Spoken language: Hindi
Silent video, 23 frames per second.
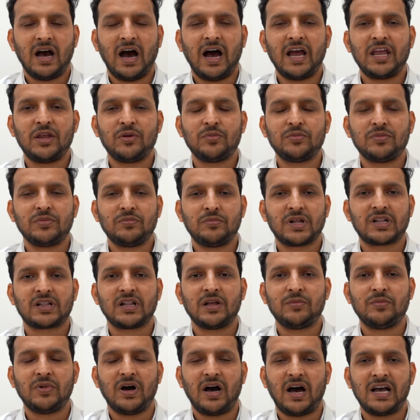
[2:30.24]
आई
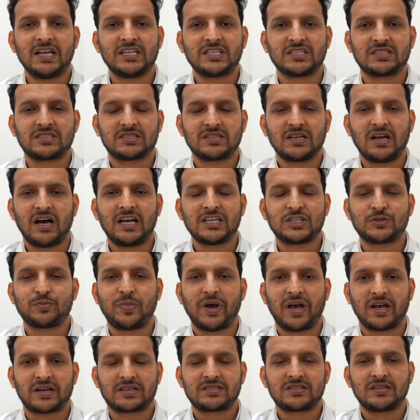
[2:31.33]
मतलब आइस आइस
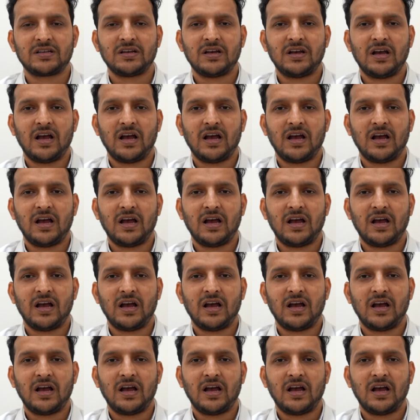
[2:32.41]
पैक्स